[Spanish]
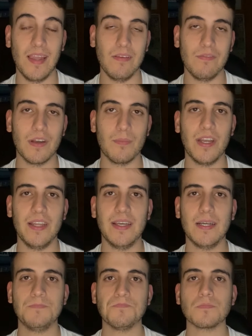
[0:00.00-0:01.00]
la
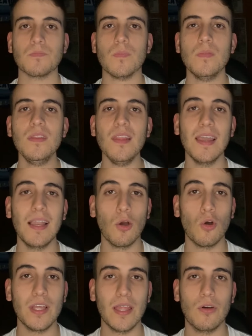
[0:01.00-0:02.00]
enfermería, el
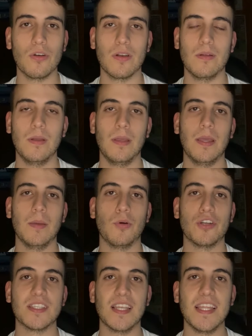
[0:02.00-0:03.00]
goleador eh,
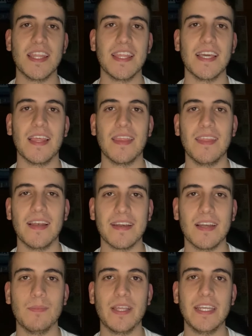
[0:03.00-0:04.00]
por excelencia del
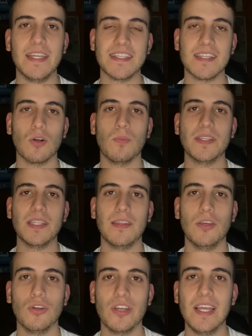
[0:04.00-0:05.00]
Real Madrid en esta
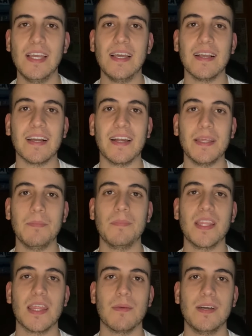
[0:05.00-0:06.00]
competición, Karim
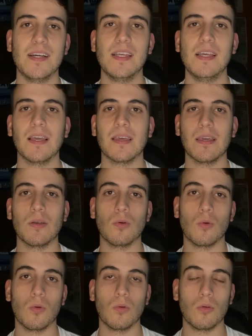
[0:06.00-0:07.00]
Benzema, que
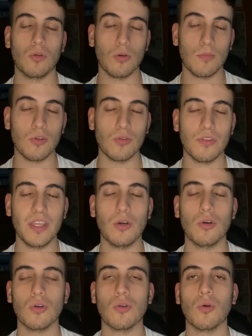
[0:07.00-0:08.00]
como
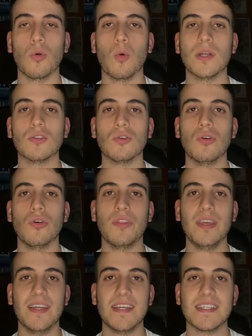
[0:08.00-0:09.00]
digo, con cuatro
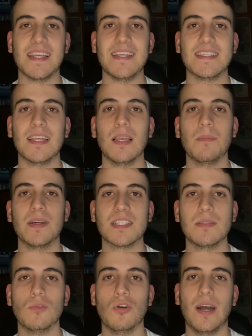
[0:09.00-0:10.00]
dianas es el
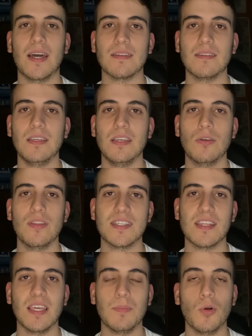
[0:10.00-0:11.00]
máximo artillero de
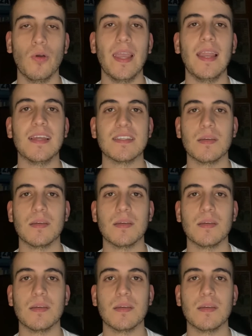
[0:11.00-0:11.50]
este equipo en la